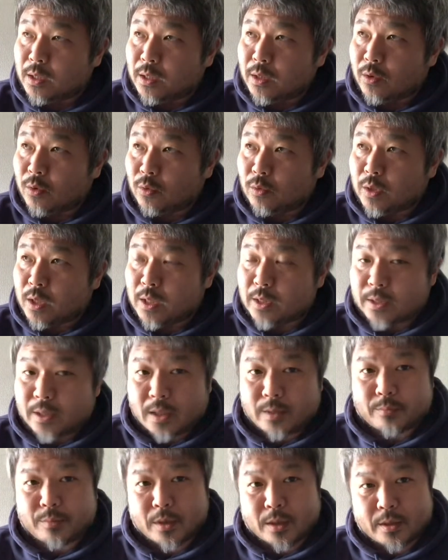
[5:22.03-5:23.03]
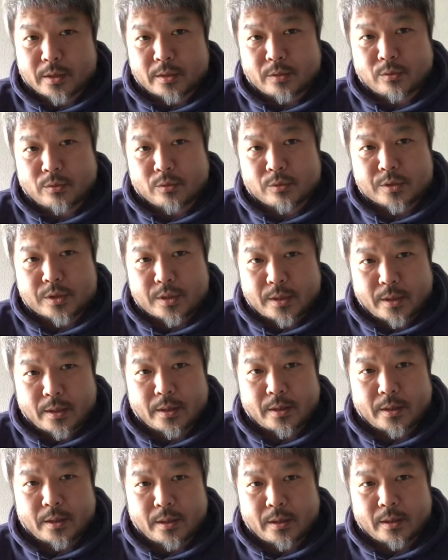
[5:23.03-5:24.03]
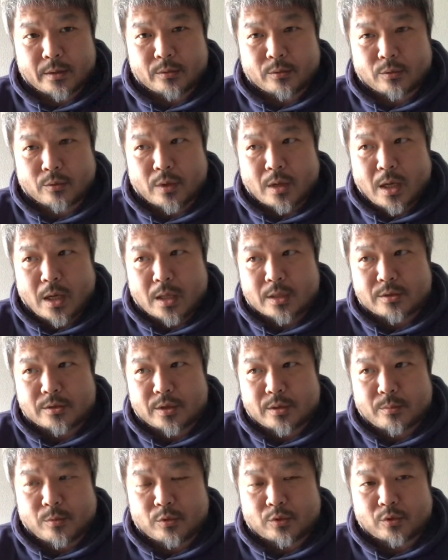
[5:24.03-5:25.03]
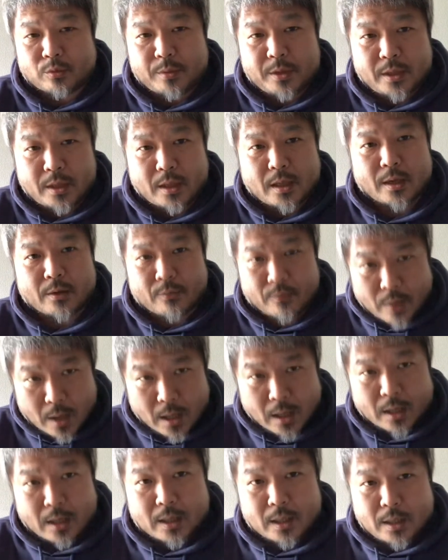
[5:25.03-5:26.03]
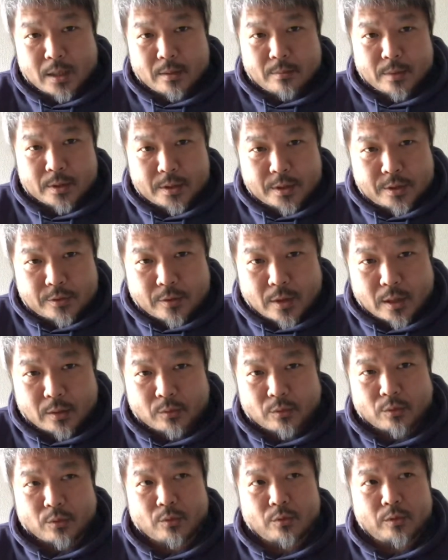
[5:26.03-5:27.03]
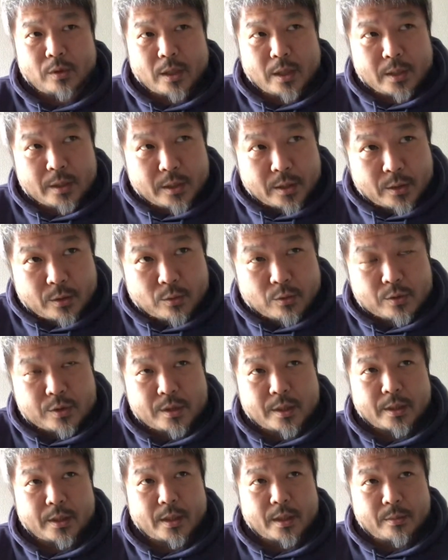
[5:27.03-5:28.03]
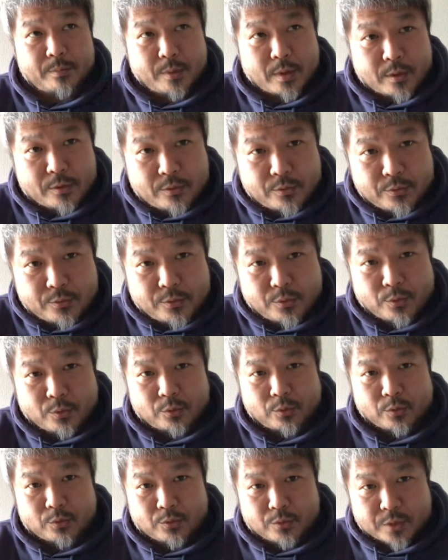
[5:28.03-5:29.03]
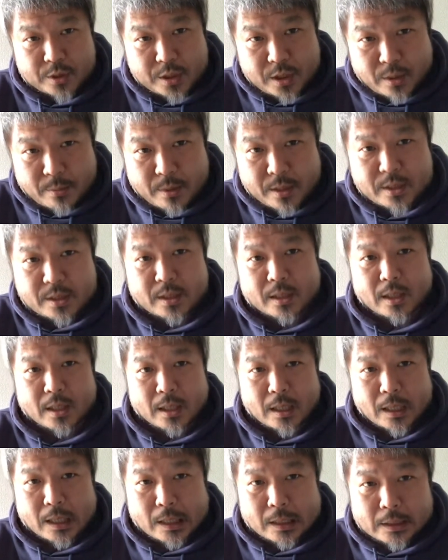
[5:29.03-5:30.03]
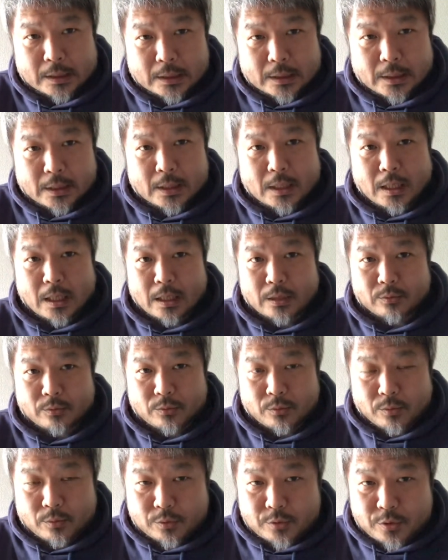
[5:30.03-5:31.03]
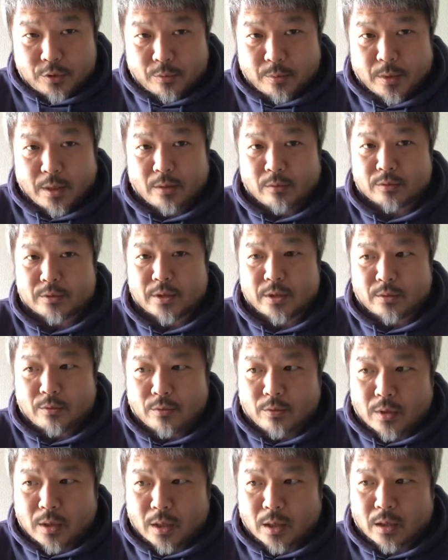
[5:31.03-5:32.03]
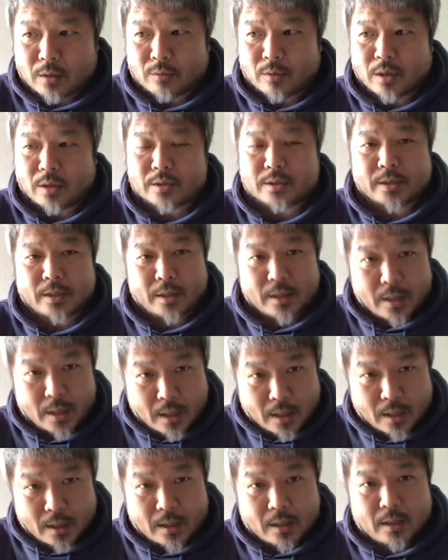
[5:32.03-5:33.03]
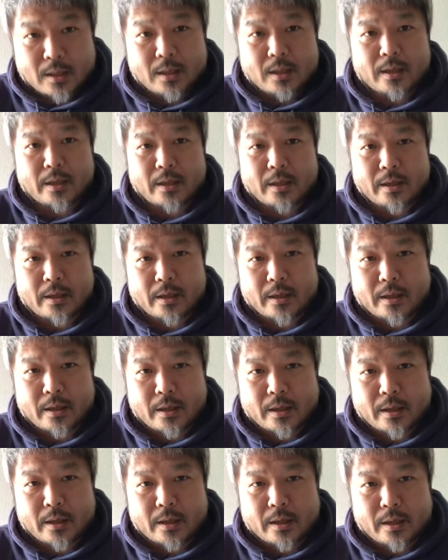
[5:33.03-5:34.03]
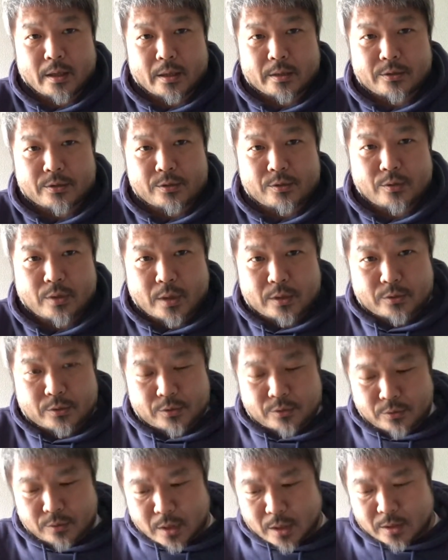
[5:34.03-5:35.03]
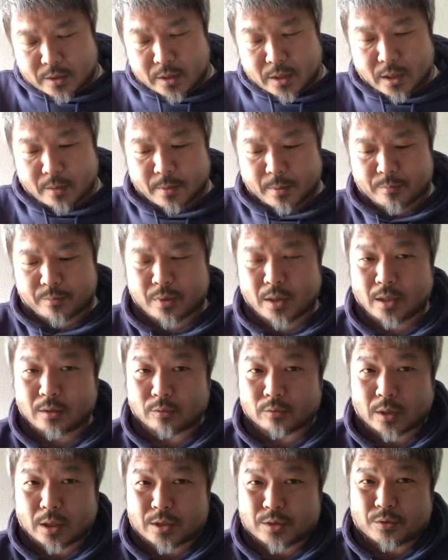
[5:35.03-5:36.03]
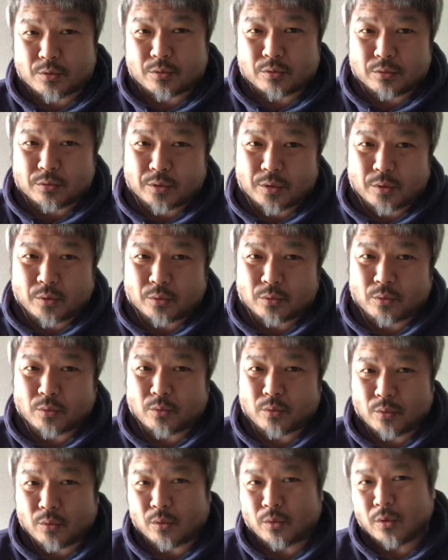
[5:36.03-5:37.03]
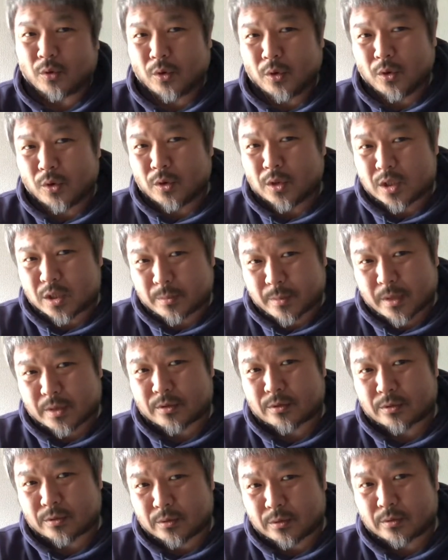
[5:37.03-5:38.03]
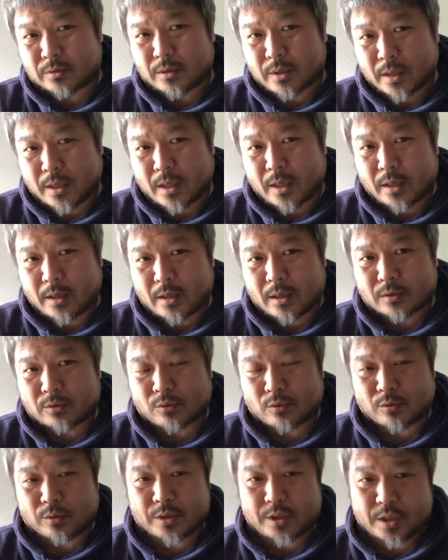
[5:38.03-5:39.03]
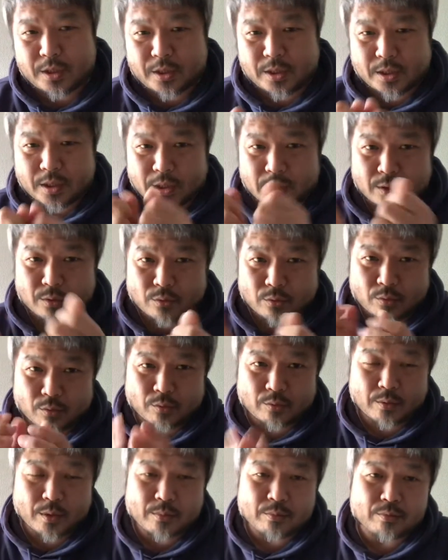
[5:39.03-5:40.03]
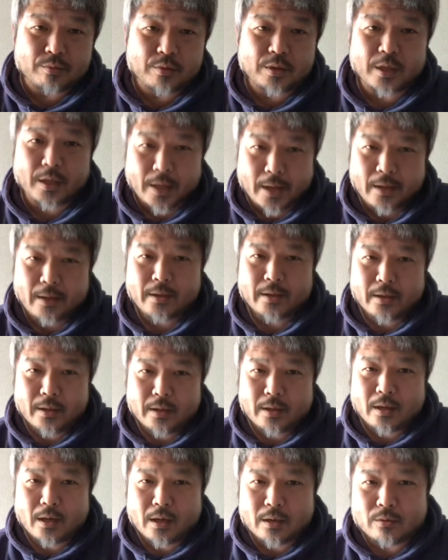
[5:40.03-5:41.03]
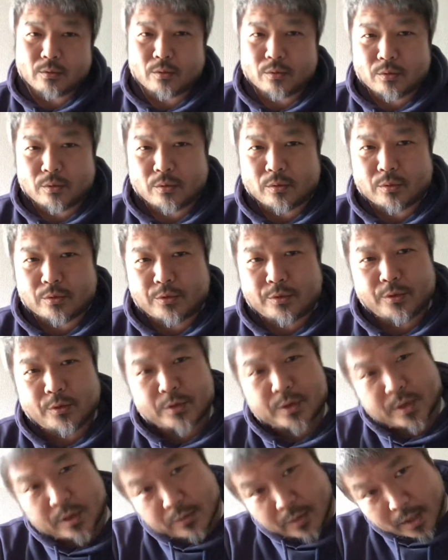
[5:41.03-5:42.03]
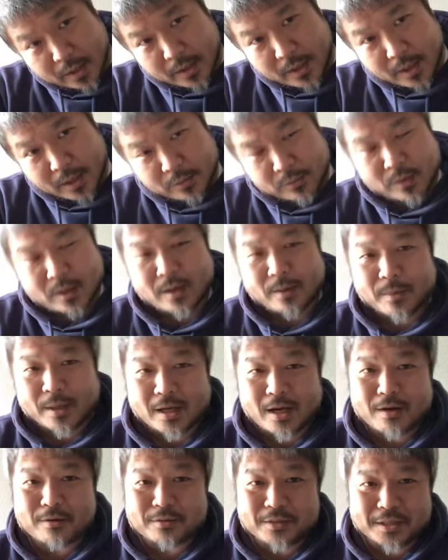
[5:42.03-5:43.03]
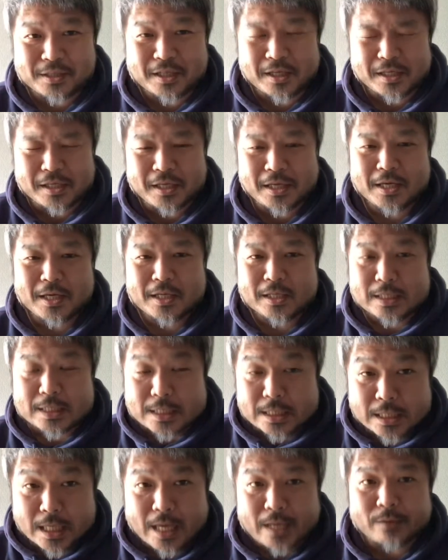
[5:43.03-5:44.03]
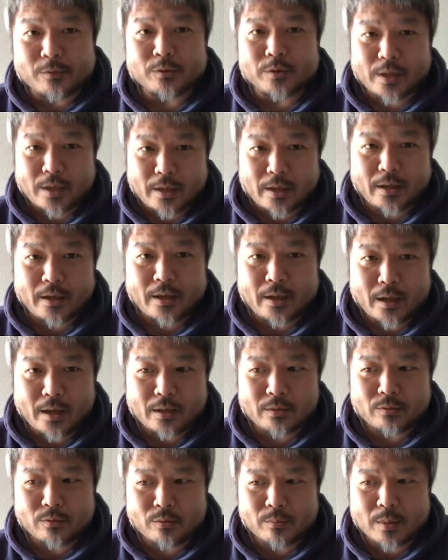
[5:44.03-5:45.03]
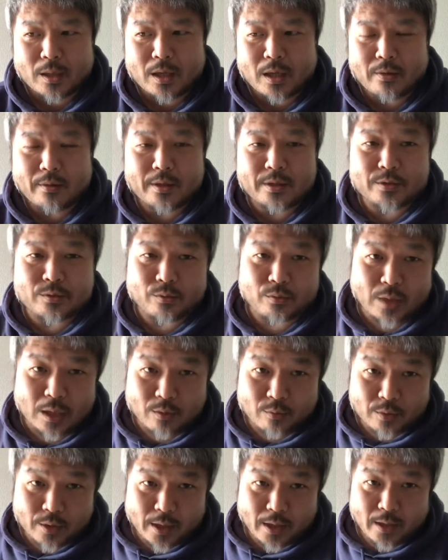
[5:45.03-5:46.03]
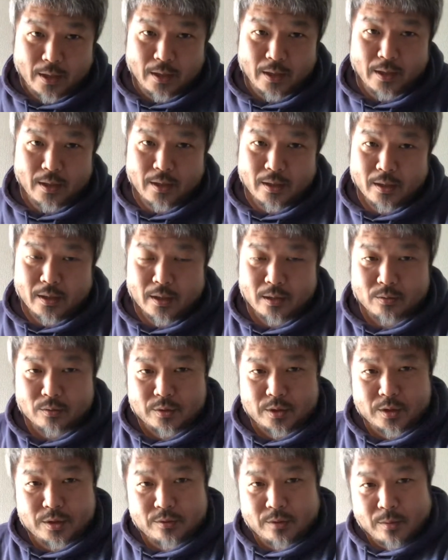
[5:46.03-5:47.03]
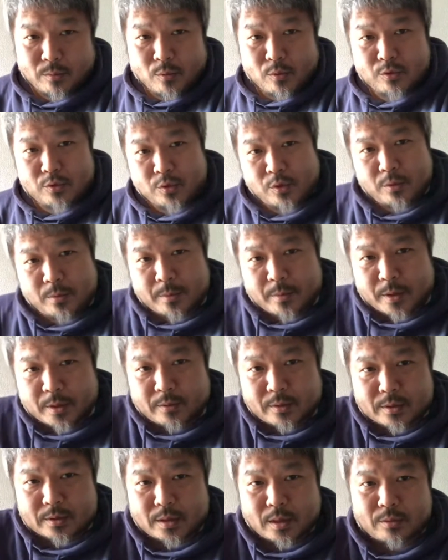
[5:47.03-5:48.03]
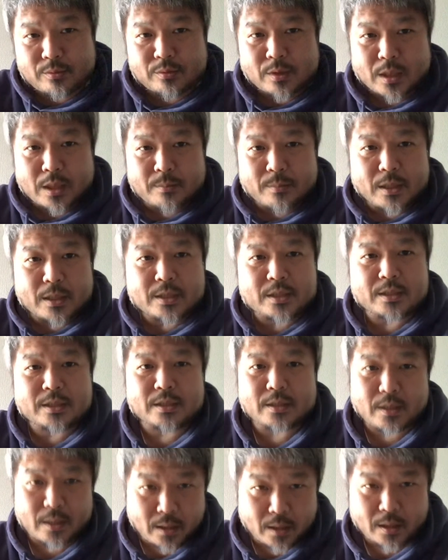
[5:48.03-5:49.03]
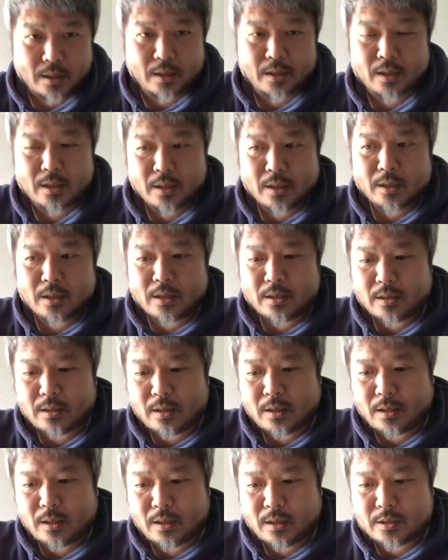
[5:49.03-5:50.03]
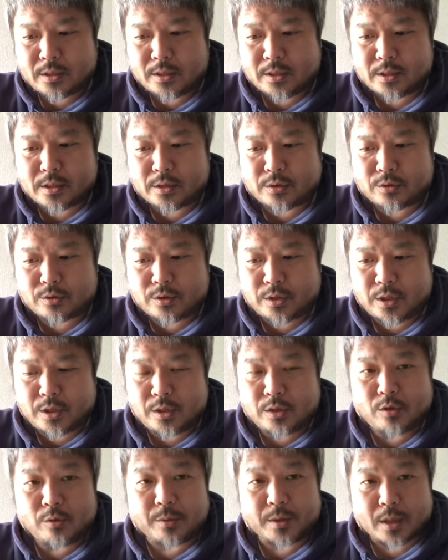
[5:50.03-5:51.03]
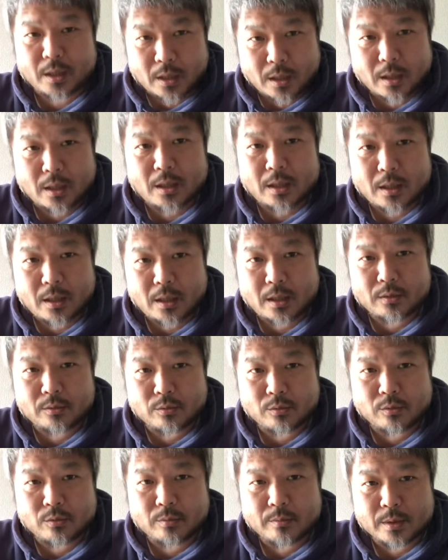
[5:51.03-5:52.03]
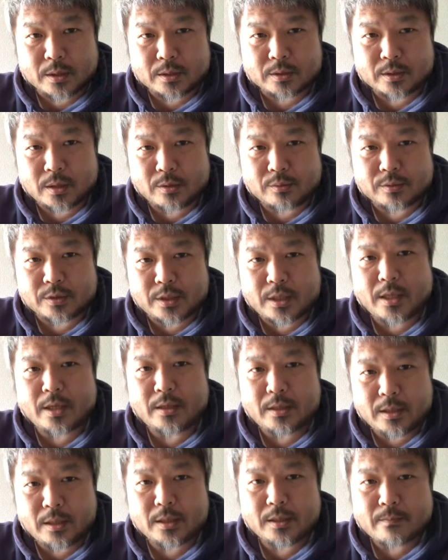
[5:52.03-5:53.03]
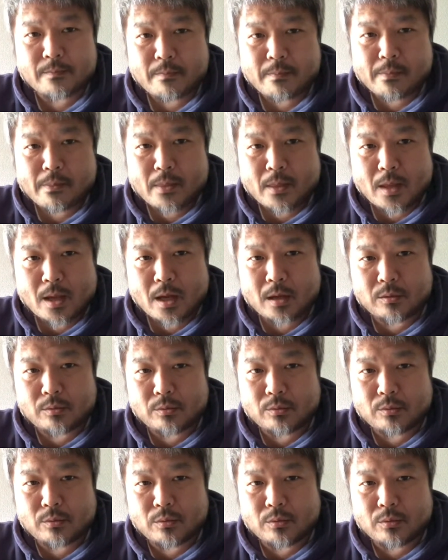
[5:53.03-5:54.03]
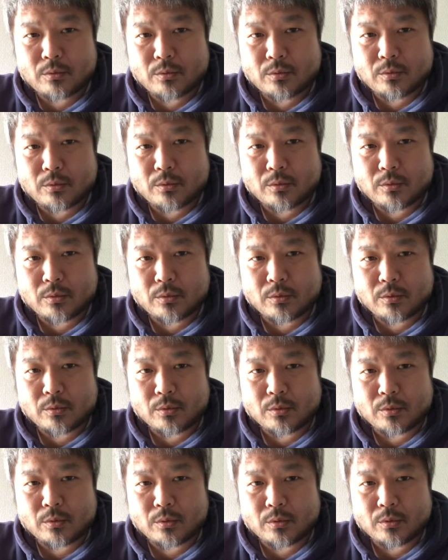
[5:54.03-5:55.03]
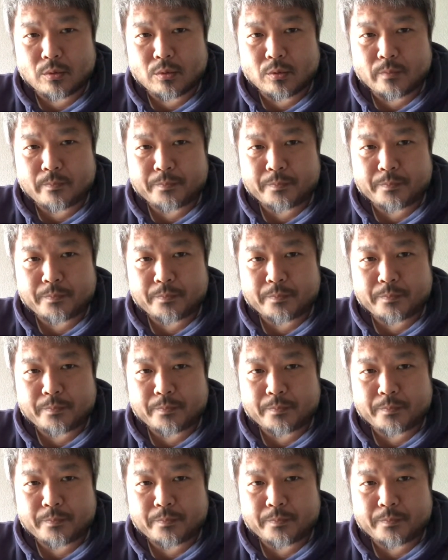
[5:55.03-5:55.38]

オンラインキャリプラに移行して、えっと、火水木と3日間は、まあ、実はあのオンラインに移行してキャリプラ休業というふうにしてましたがあのうちの場合あの全国からの学生が、えー、就職活動する学生が、まプラッと立ち寄るってことをします。で彼らそのいちいちそのウェブでねあの休業してるかなとか、まあ、確認したりしないのであの、まあ、かわいそうなので、えっと、実は木曜日まではスタッフがいましてで実質金曜日からあの、まあ、スタッフ全員、あのー、